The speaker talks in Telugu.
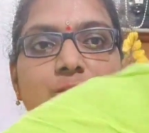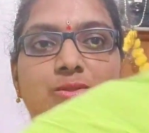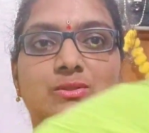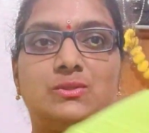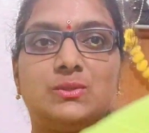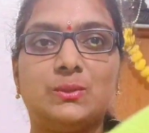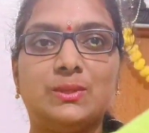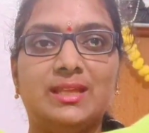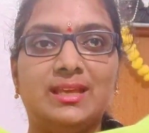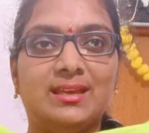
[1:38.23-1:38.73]

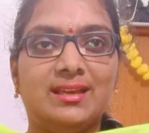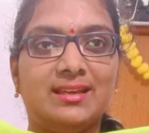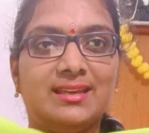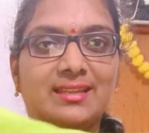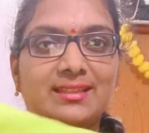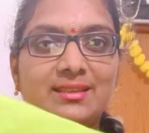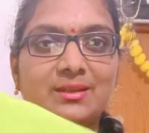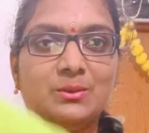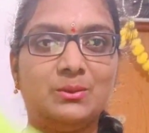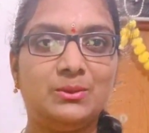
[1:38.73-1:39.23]
వస్తుంది ఇంకా
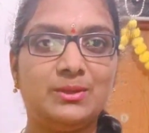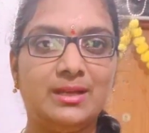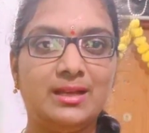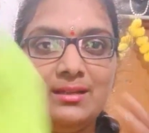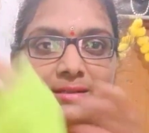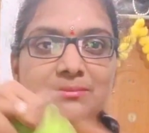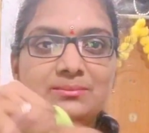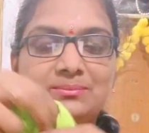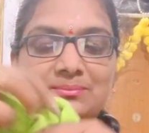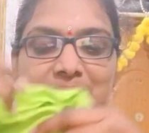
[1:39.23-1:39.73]
కింద కూడా
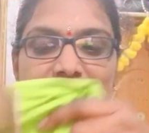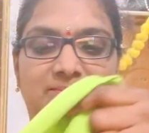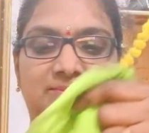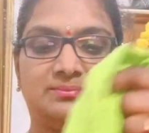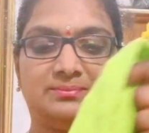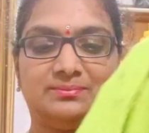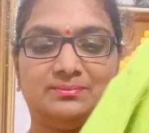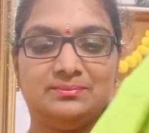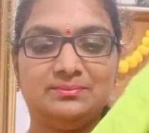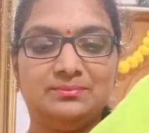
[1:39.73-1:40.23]

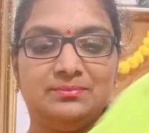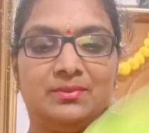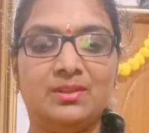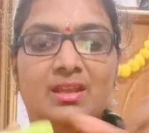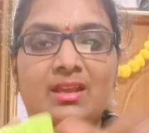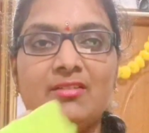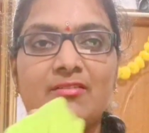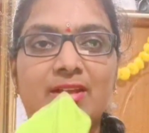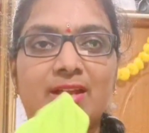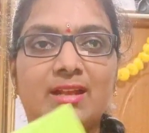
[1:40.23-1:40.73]

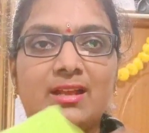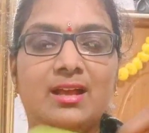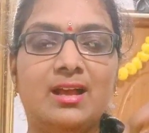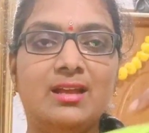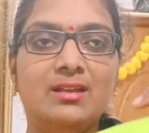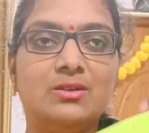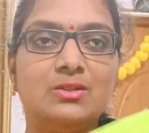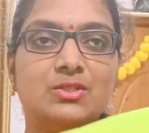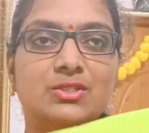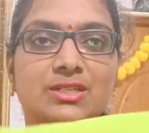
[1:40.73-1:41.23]
వెనకాల
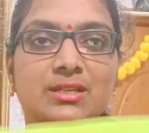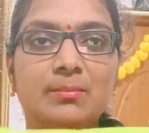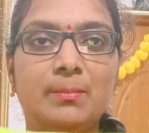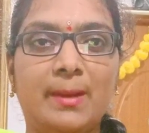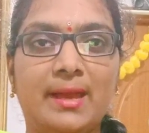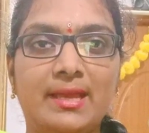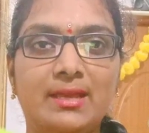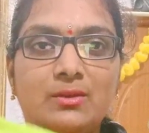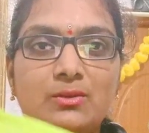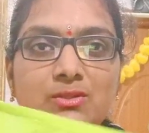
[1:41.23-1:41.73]
వచ్చి
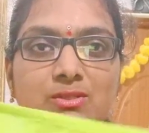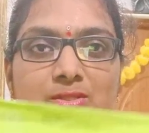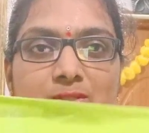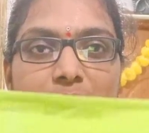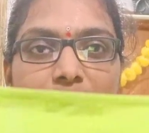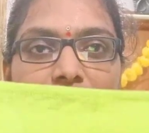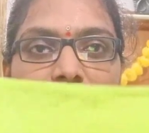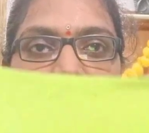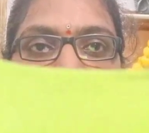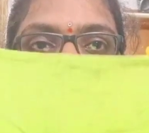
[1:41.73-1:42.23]
పైకి
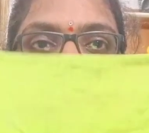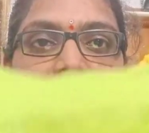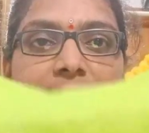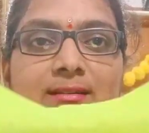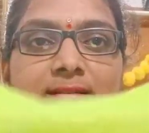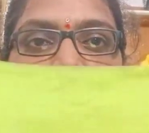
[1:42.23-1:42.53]
వస్తుంది నెక్